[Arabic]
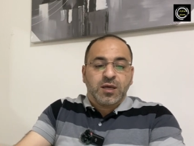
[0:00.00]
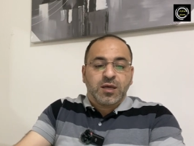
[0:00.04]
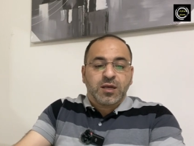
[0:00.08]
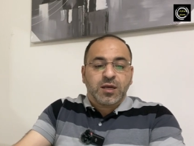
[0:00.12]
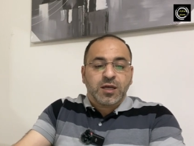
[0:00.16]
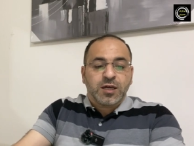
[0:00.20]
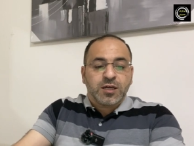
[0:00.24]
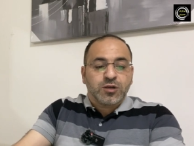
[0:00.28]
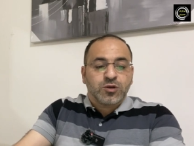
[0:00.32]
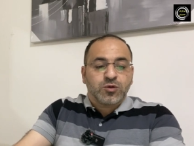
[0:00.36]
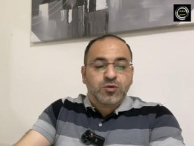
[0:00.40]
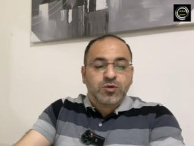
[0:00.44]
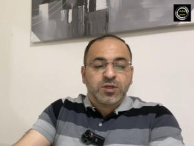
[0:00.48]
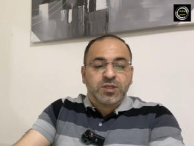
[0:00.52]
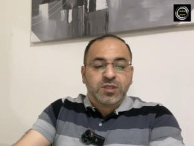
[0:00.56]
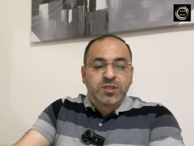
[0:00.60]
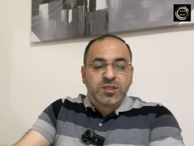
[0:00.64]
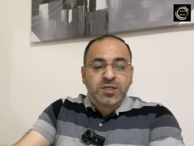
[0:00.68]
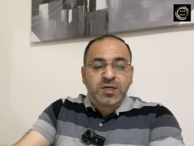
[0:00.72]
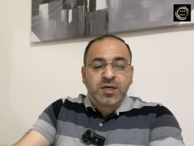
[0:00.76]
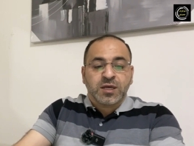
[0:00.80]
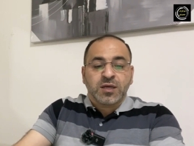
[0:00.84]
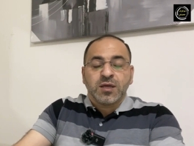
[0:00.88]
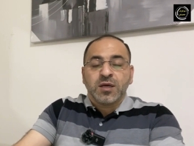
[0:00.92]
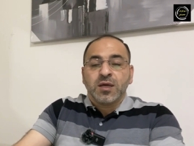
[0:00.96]
لانه
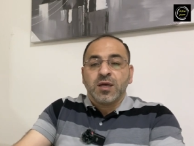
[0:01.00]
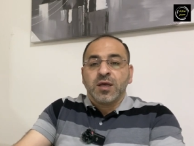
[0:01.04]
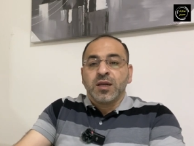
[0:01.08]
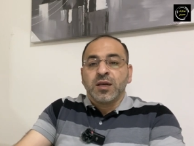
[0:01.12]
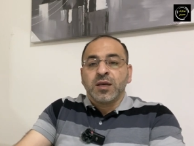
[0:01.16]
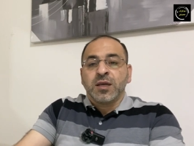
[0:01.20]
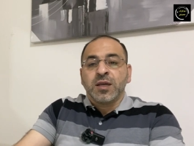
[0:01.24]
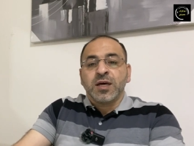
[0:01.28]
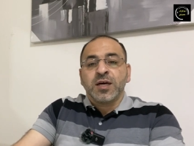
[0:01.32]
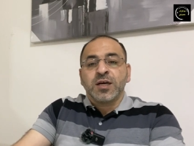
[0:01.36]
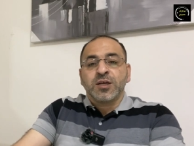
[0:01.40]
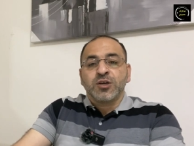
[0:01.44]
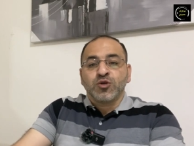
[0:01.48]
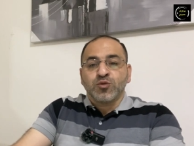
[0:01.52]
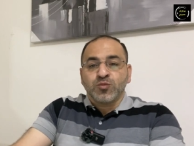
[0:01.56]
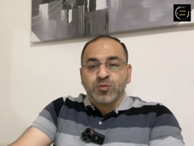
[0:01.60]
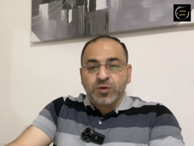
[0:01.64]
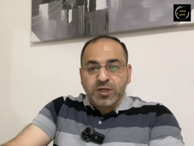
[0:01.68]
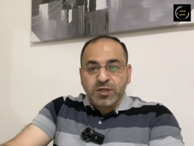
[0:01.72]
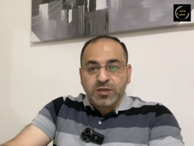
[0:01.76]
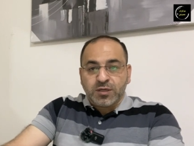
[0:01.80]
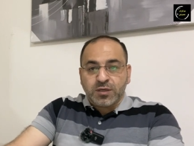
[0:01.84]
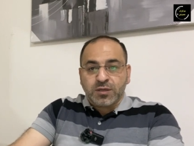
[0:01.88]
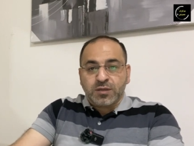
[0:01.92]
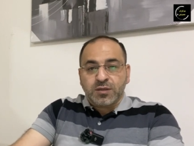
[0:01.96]
انت لا
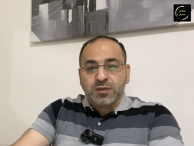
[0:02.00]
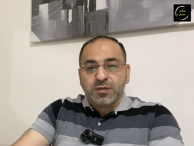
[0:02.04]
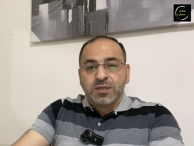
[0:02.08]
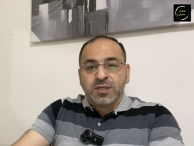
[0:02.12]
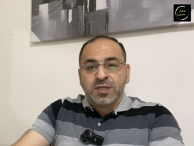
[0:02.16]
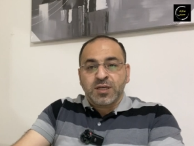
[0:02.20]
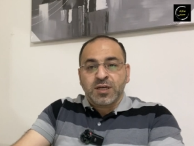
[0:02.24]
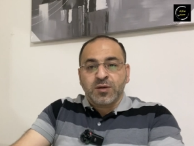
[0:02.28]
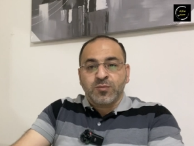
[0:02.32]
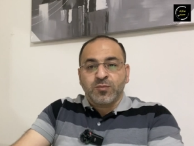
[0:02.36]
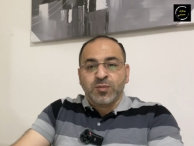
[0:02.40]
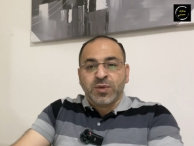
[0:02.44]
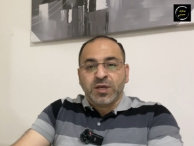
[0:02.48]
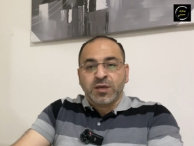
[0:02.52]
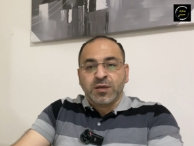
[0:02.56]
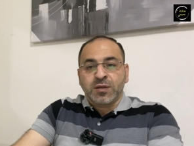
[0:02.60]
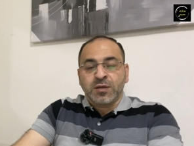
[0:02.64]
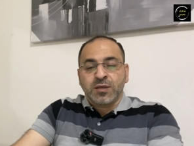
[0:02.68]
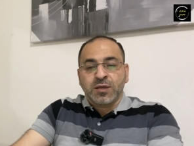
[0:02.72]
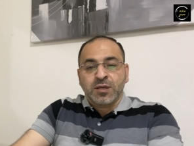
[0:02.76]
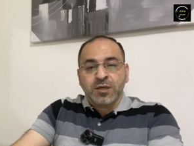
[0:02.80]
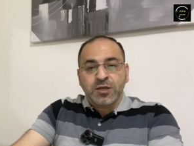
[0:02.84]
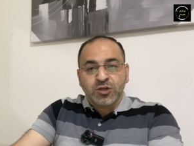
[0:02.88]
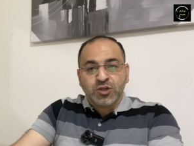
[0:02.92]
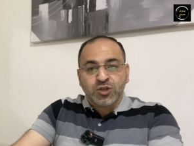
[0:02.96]
يمكن تعمل
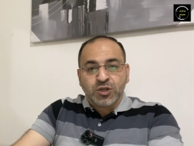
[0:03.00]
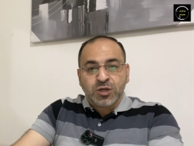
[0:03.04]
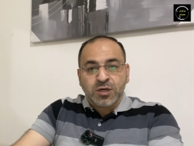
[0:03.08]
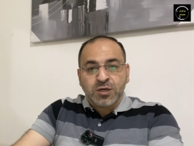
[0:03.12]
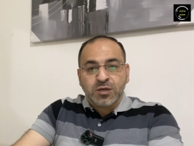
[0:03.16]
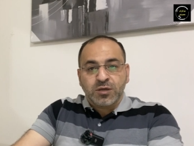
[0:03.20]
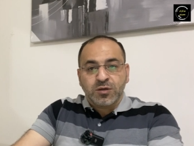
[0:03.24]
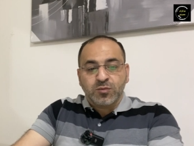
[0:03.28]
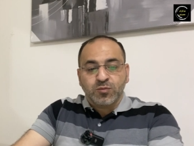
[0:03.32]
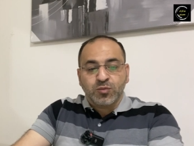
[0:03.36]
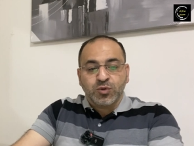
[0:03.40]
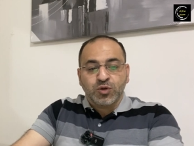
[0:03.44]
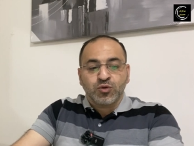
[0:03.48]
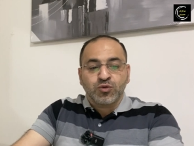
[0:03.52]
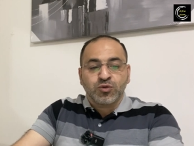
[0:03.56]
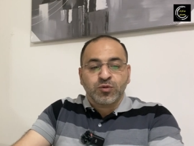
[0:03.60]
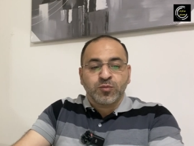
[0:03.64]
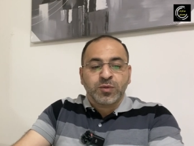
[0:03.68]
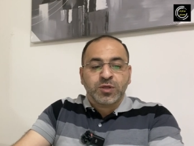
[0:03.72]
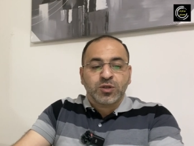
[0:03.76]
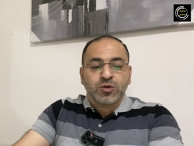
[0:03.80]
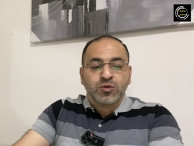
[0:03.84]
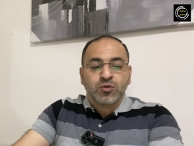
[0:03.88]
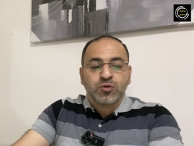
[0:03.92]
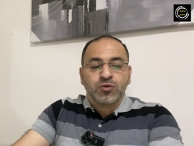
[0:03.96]
الهجرة بدون
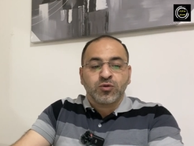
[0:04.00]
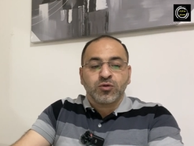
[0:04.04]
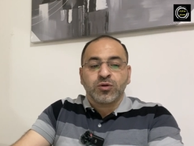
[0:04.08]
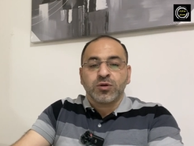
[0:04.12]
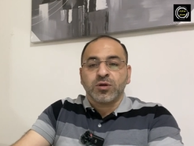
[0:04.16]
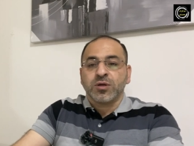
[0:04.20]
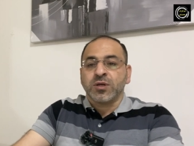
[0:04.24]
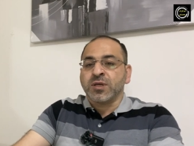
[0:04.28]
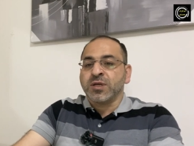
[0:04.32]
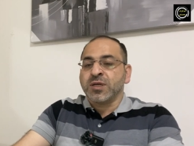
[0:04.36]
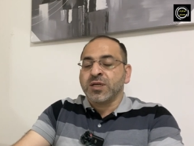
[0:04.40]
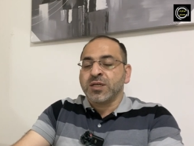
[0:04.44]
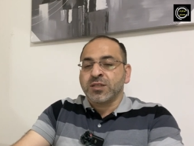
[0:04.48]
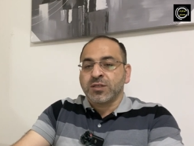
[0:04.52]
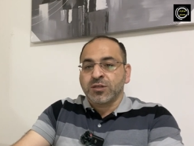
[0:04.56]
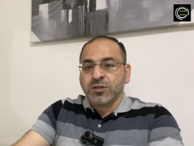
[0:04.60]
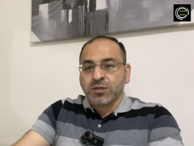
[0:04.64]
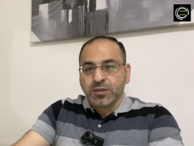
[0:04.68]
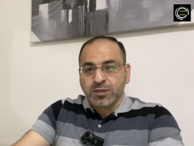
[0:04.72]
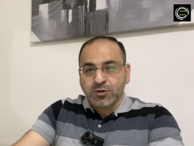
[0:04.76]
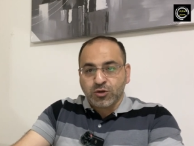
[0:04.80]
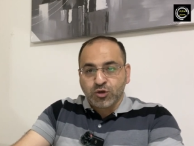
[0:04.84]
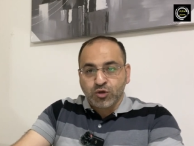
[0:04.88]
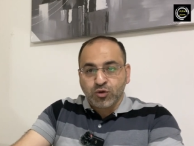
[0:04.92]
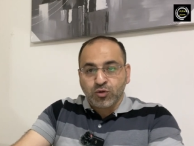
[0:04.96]
ما تكون لقيت
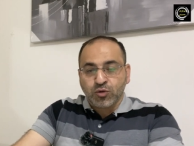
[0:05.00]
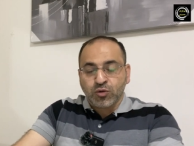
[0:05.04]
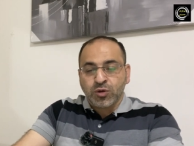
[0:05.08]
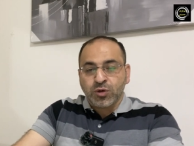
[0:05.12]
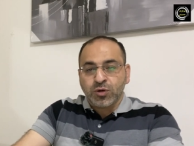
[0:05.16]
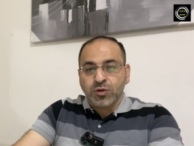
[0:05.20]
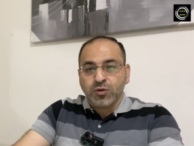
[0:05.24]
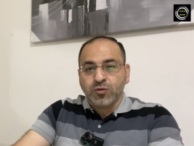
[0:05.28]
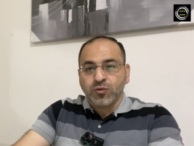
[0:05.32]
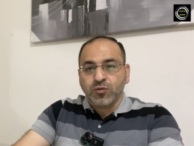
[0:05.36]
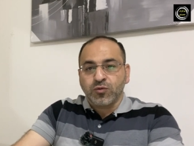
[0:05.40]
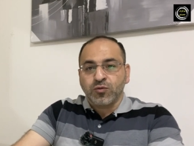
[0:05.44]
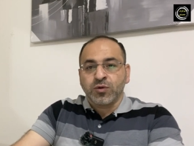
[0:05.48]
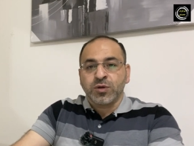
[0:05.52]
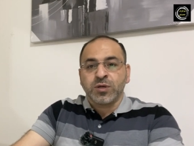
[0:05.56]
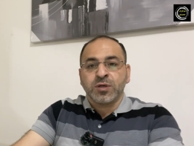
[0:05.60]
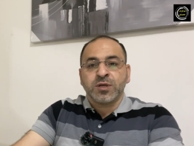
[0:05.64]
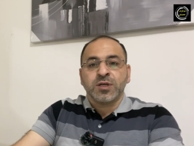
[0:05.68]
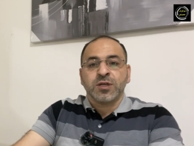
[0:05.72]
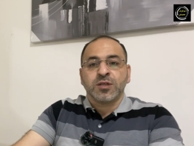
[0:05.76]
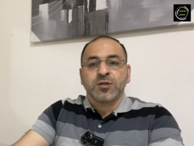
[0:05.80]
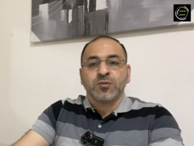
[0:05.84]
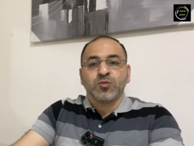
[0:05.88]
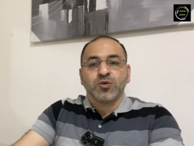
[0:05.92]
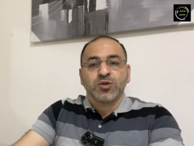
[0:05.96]
شغل
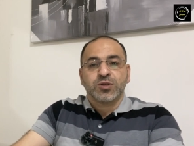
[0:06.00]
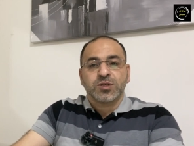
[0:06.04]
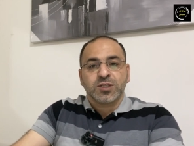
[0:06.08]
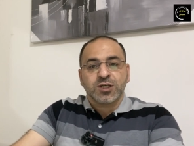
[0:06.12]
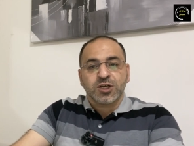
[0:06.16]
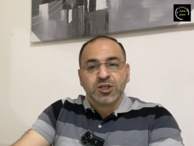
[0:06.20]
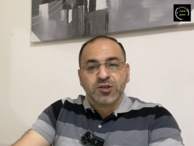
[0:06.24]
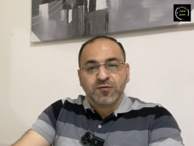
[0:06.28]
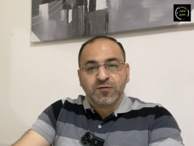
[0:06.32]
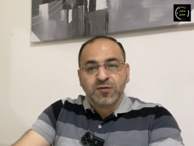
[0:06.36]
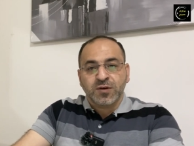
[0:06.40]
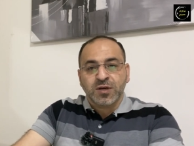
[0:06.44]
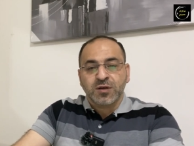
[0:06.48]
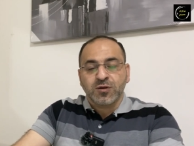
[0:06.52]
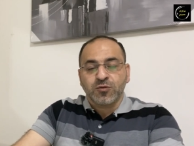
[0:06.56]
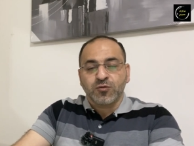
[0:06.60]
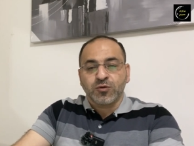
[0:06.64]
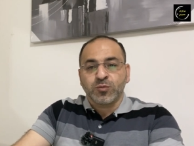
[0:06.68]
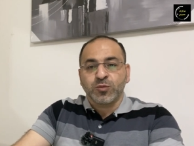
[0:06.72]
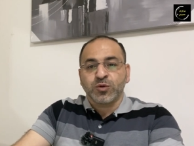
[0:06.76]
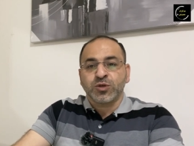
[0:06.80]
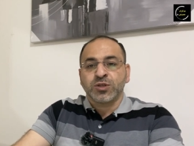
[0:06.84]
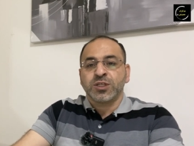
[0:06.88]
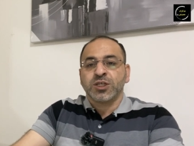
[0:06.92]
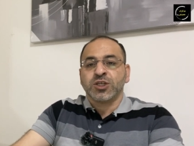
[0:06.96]
ولقيت مستشفى
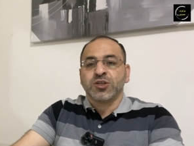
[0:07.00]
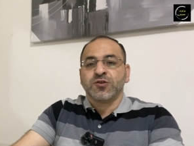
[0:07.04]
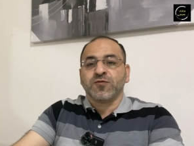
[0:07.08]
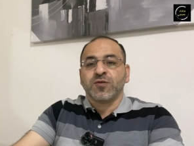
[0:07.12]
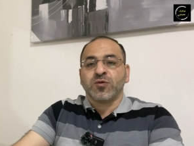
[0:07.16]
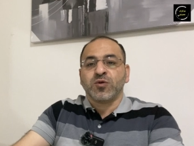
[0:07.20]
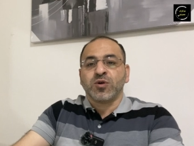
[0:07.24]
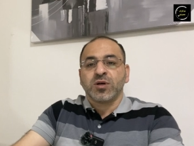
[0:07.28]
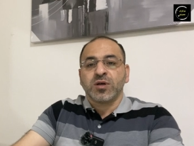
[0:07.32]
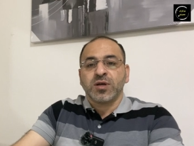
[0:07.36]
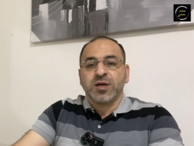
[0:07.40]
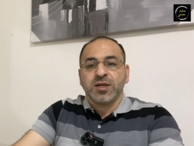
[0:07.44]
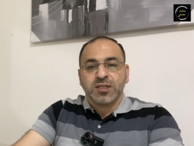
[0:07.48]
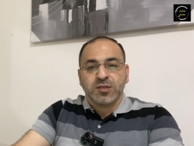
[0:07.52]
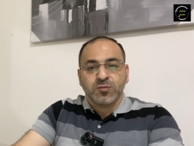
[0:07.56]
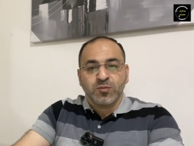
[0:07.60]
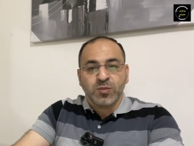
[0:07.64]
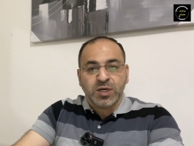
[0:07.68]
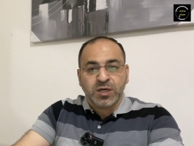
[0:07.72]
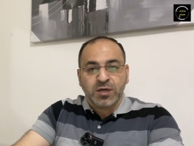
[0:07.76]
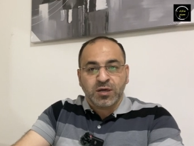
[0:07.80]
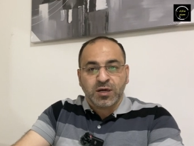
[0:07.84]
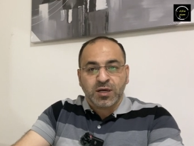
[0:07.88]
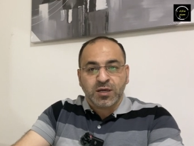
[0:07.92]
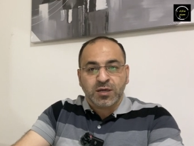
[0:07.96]
والمستشفى وقعت
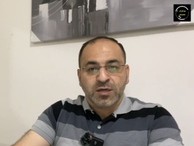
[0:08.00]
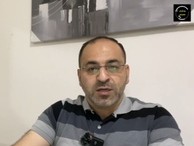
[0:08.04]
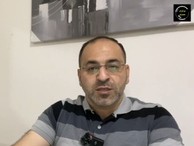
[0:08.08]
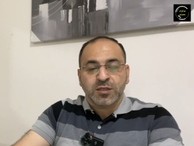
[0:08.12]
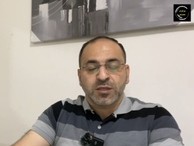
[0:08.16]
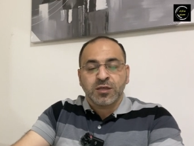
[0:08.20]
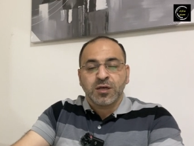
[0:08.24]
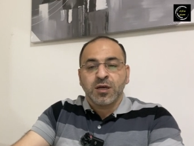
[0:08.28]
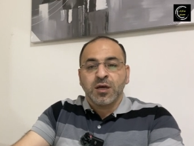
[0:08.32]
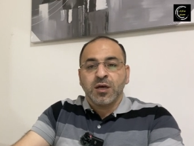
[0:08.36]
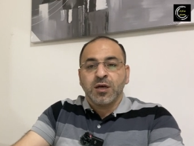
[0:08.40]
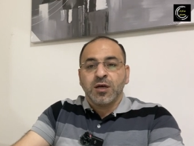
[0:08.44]
معه عقد